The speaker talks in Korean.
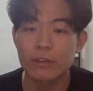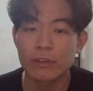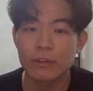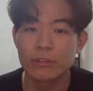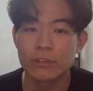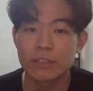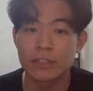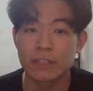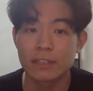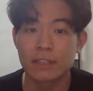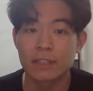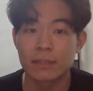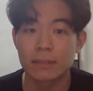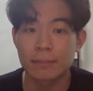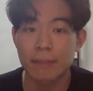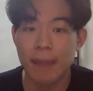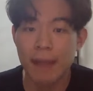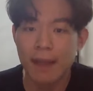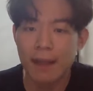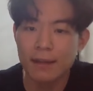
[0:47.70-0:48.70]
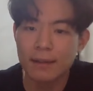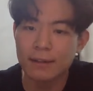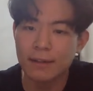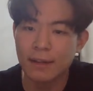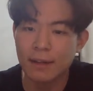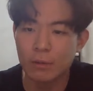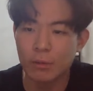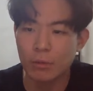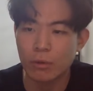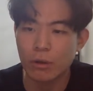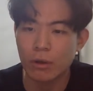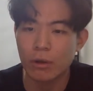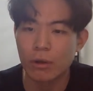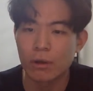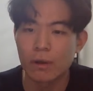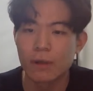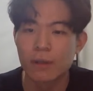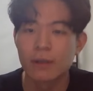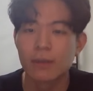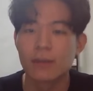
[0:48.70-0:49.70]
건지 일단은 파악을 하고요.
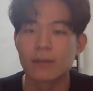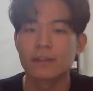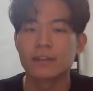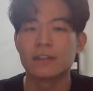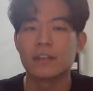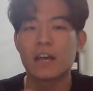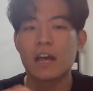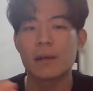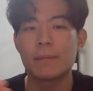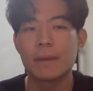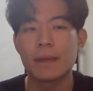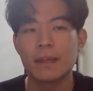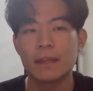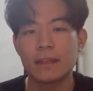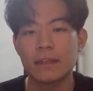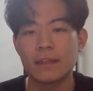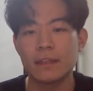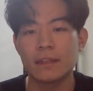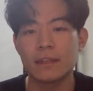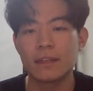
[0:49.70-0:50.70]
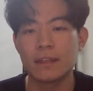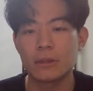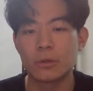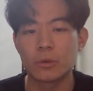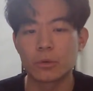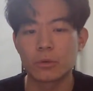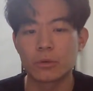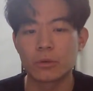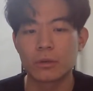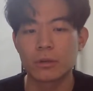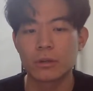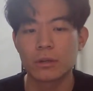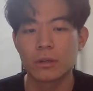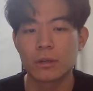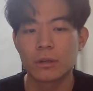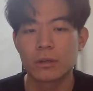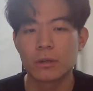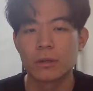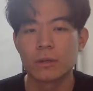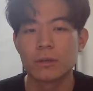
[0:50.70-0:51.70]
그 다음에 이 기록을
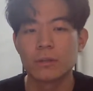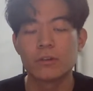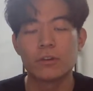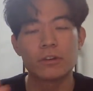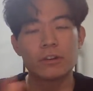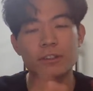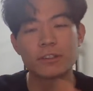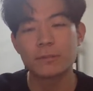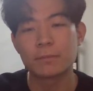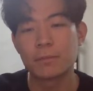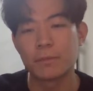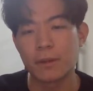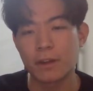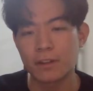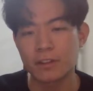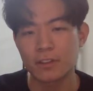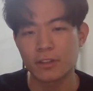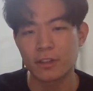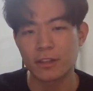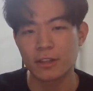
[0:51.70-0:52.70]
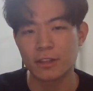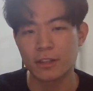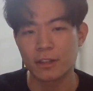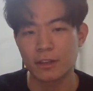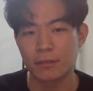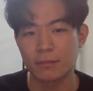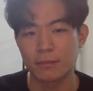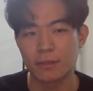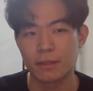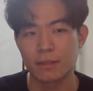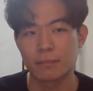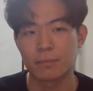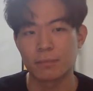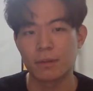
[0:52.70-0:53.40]
여기서 블록체인이 나옵니다.